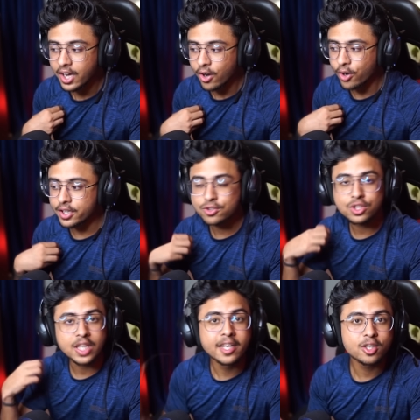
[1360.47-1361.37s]
और इसको
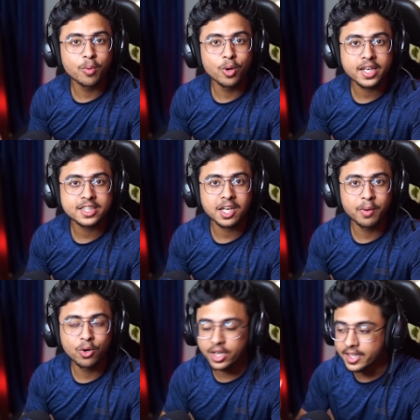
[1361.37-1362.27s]
थैंक यू बोलने की जगह मैं
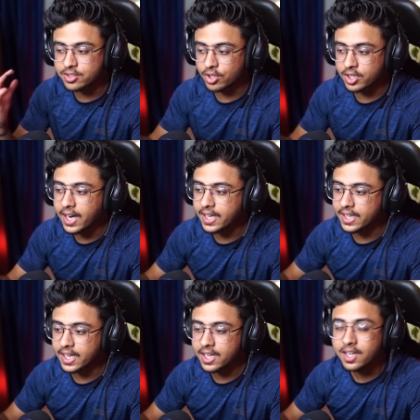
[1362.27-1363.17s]
उल्टा इसको डांट रहा
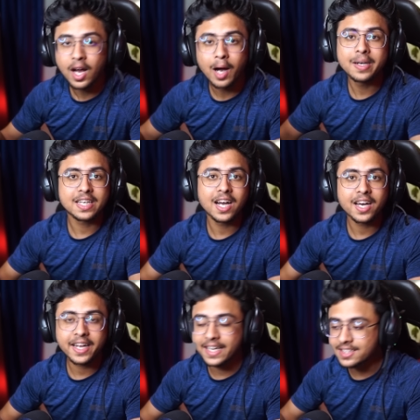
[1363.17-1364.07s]
था अब बट क्या
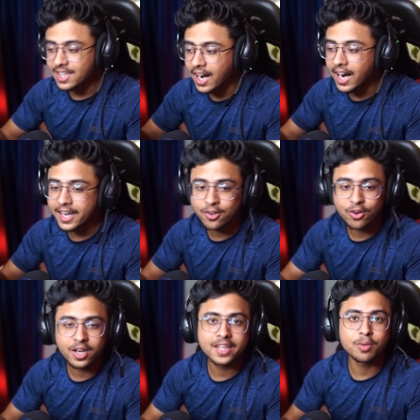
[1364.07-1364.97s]
करेगा इस हार्ड कोर
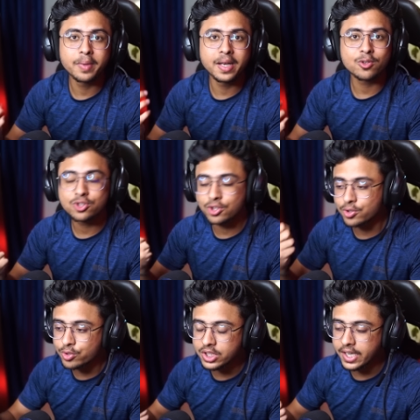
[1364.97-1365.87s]
है तो मैंने कुछ
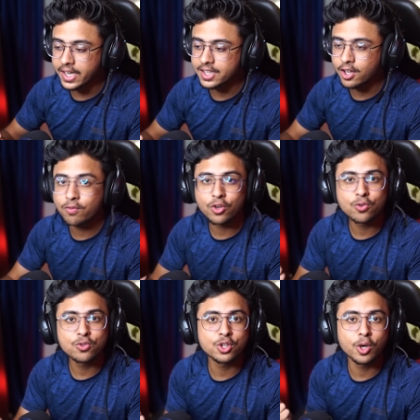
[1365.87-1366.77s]
रूल्स रखे थे और वो रूल्स
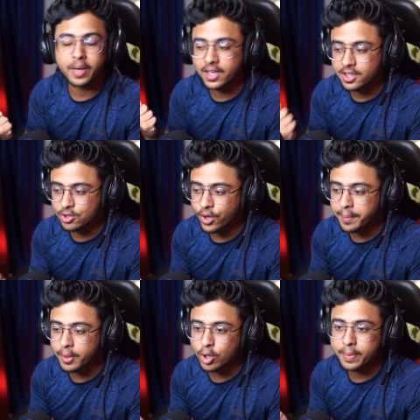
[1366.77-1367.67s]
ने तोड़े मेरे
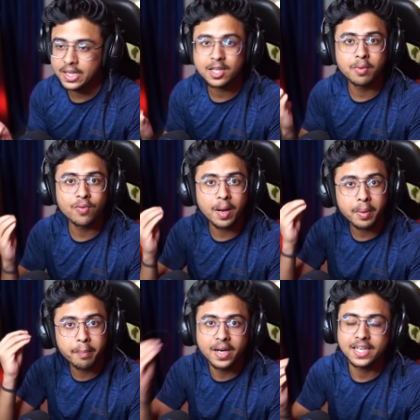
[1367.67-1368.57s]
को पता था मैं वहां पे
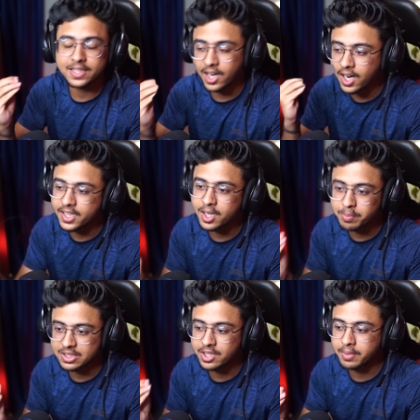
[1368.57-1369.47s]
मर जाता
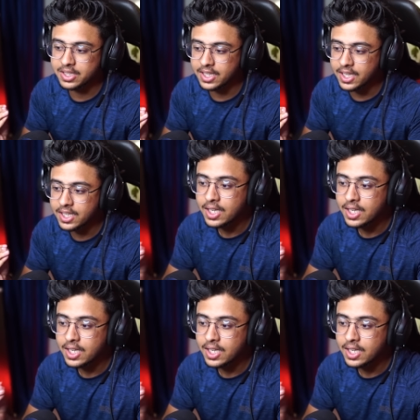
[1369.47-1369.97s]
हंड्रेड मर जाता